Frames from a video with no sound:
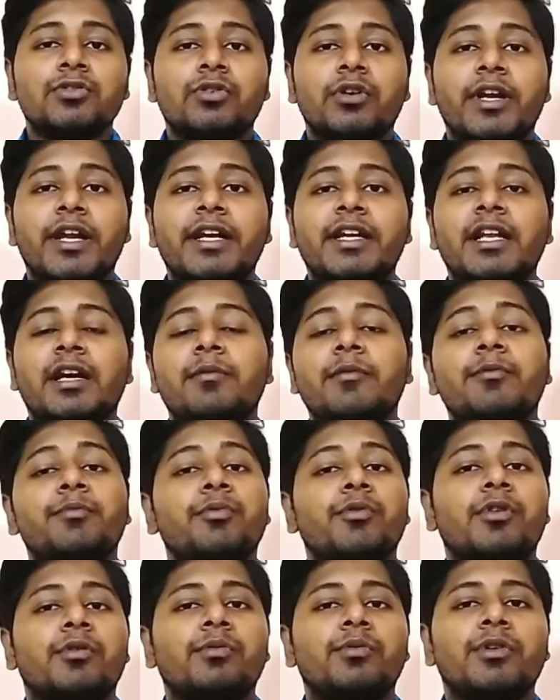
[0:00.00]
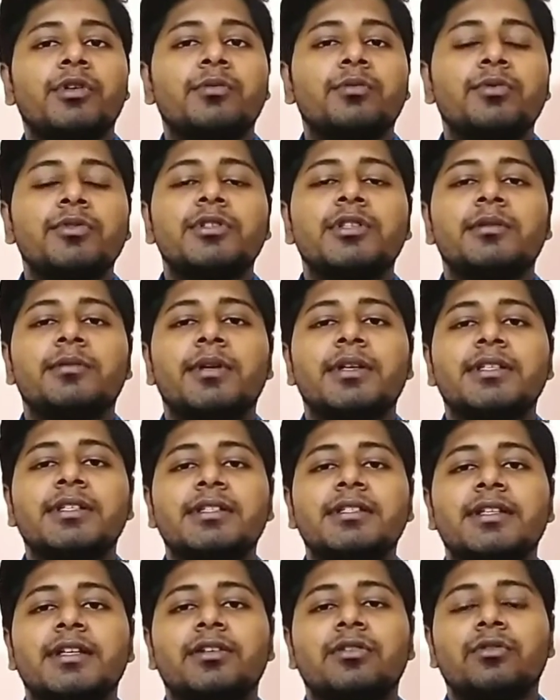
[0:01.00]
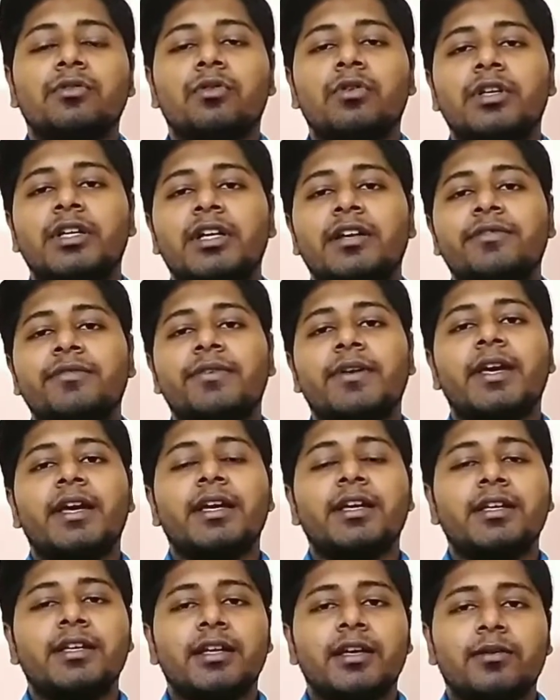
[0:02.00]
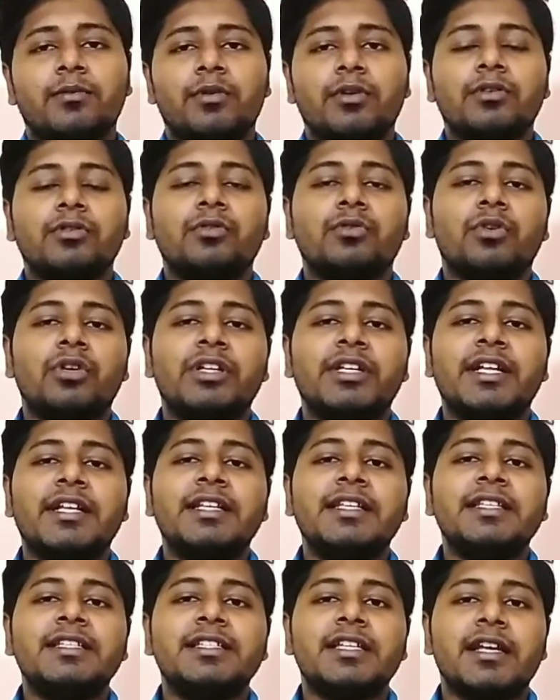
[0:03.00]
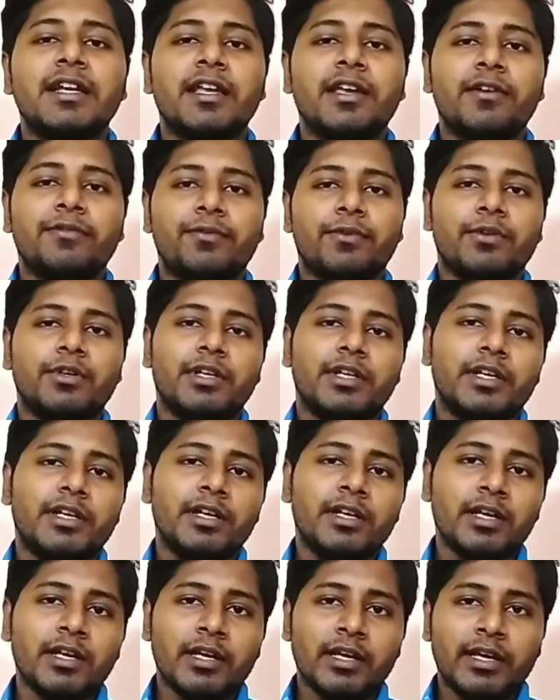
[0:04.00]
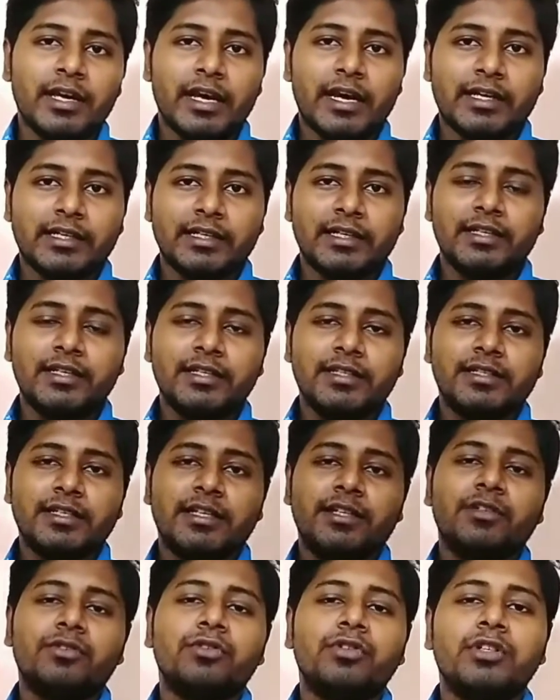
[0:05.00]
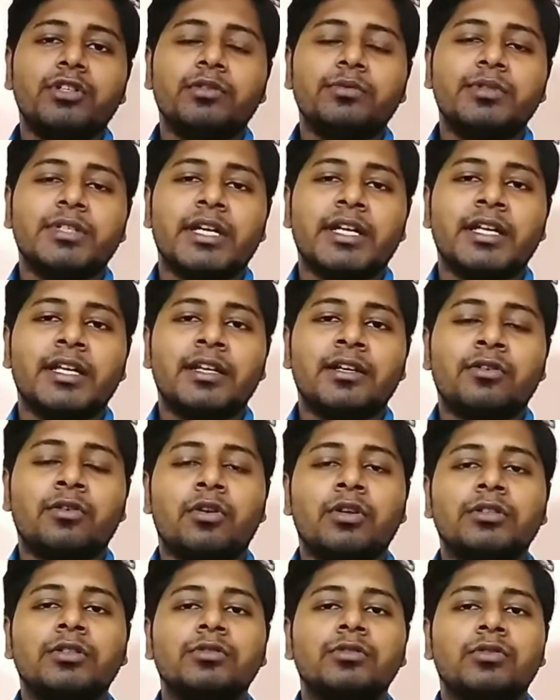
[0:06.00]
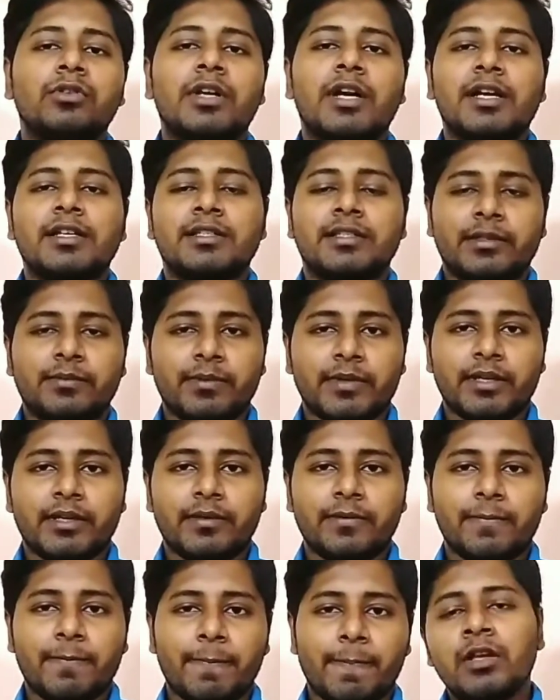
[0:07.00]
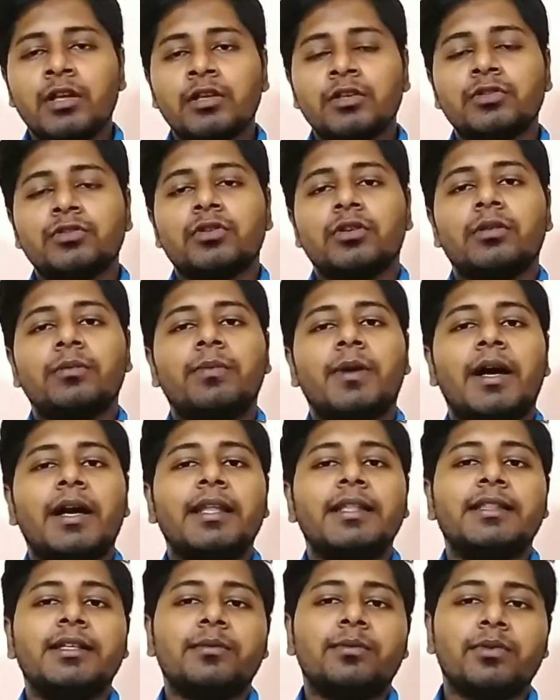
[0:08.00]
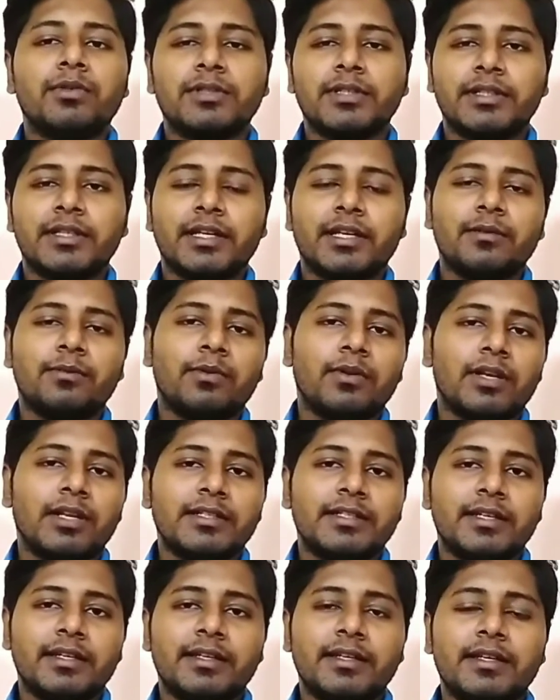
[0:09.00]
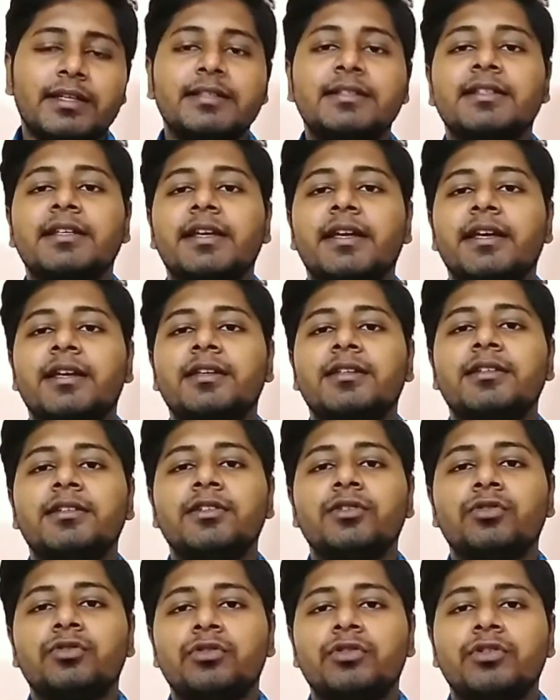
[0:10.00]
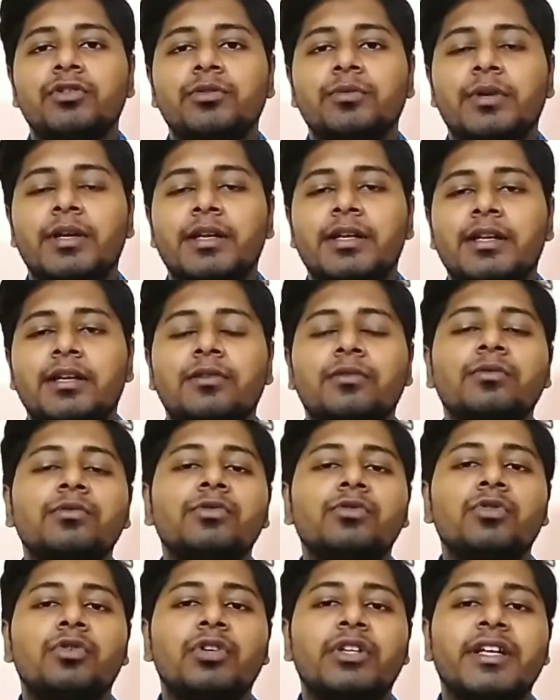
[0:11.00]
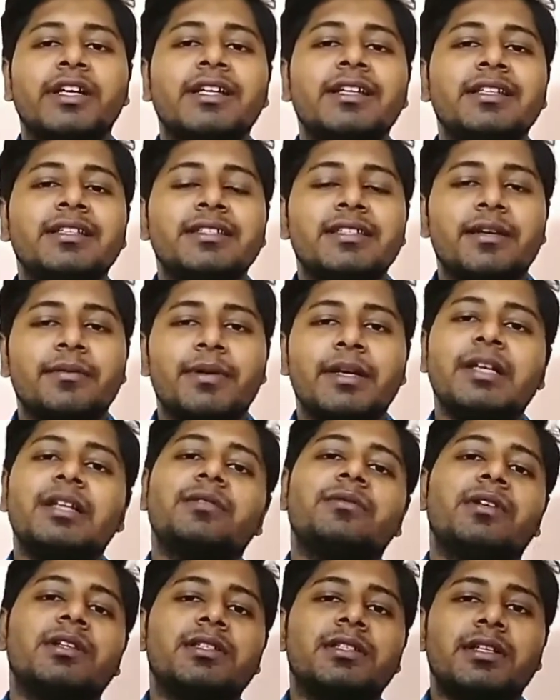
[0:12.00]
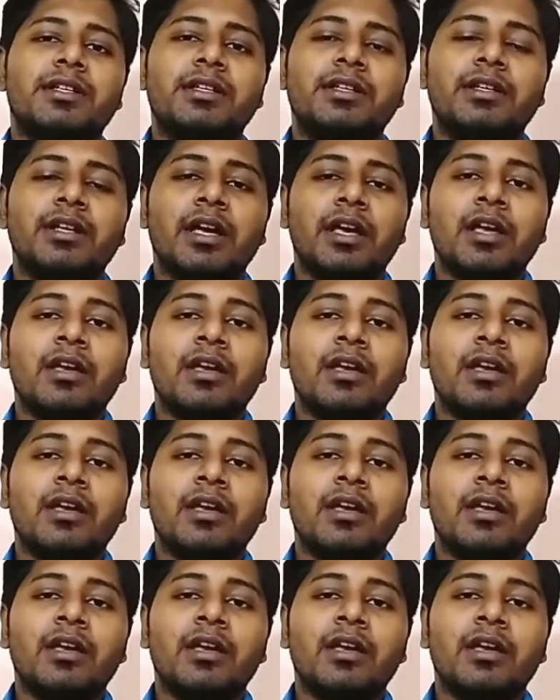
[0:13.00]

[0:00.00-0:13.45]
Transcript: সো এইটা আমি পুরোপুরি বুঝতে পারছি যে কোনটা ফেক এবং কোনটা নিজের এফোর্টে একটা নিজের ইউটিউব চ্যানেল কত দূর আসতে পারে সো বাড়িতে বসে থেকে বলা যায় না যে ইউটিউবাররাও টোটালি সেভেন্টি পারসেন্ট